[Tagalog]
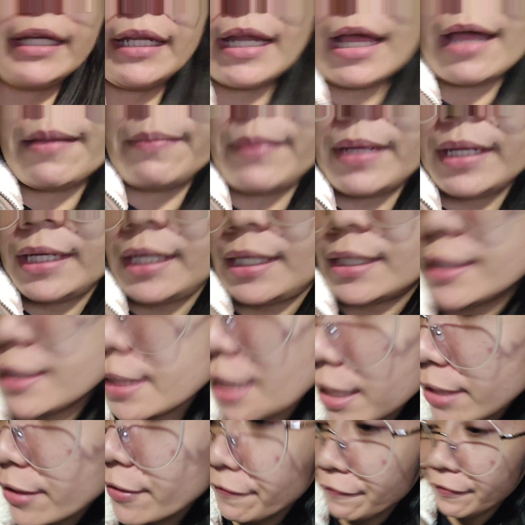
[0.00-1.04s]
card namin is,
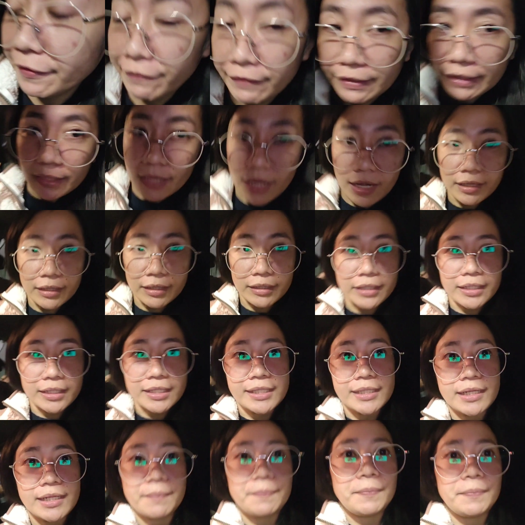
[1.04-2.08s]
ano, $50.
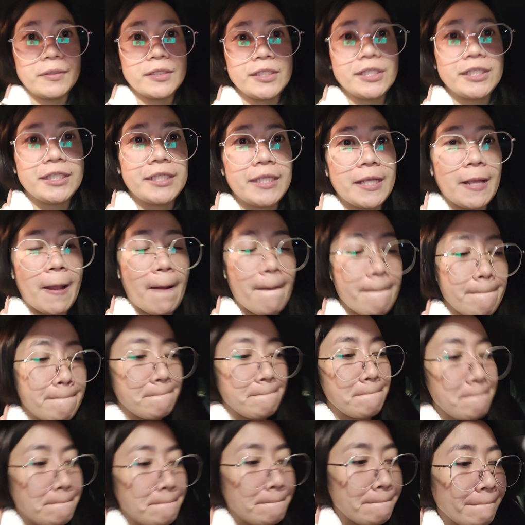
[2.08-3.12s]
Tapos,
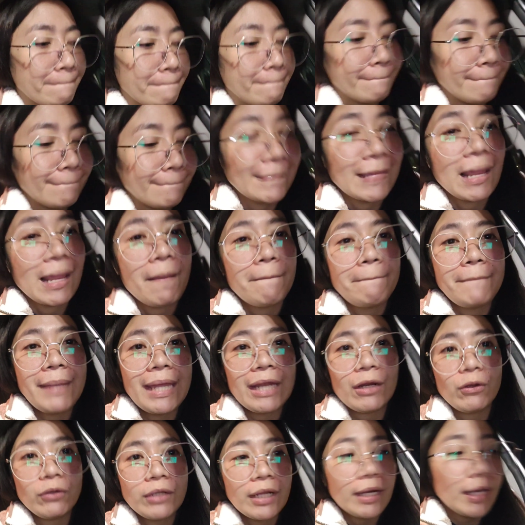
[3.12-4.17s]

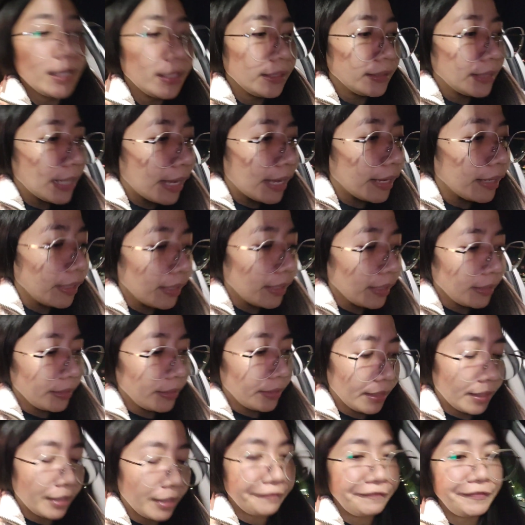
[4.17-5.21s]
merong nadagdag
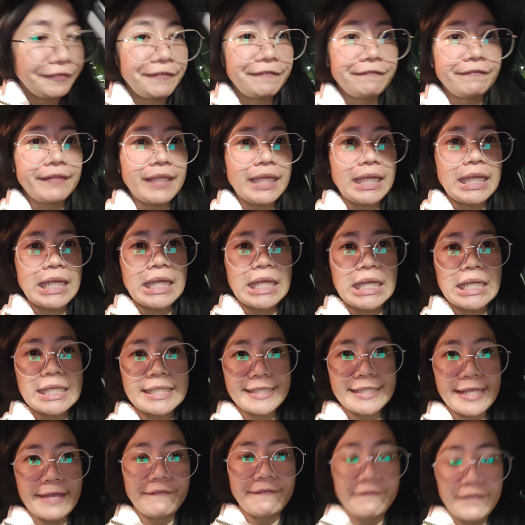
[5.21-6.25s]
na 57.
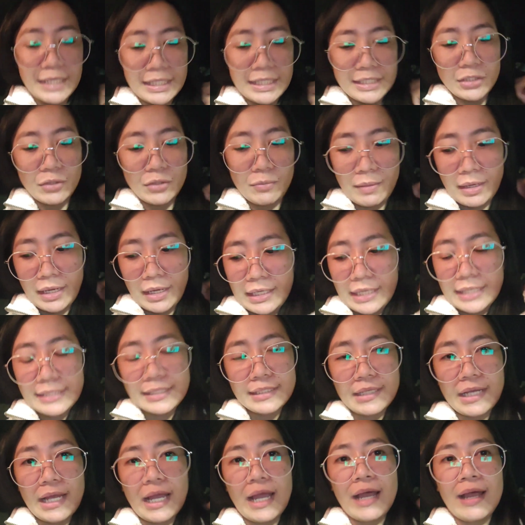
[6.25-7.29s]
So, mga
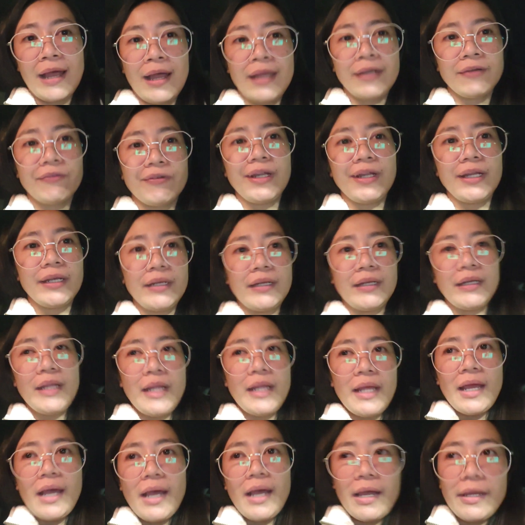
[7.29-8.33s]
nasa
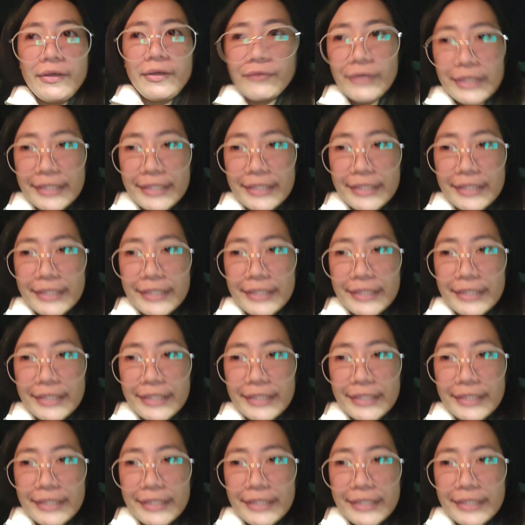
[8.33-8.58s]
100,